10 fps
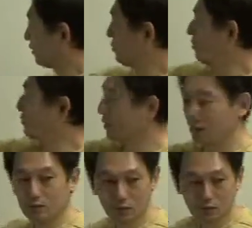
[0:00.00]
自己はもう
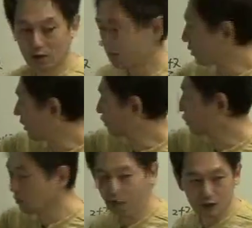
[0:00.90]
何もしないでただの
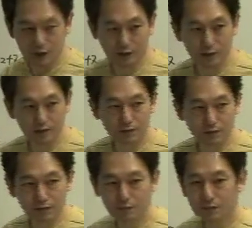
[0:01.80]
傍観者なんですよね。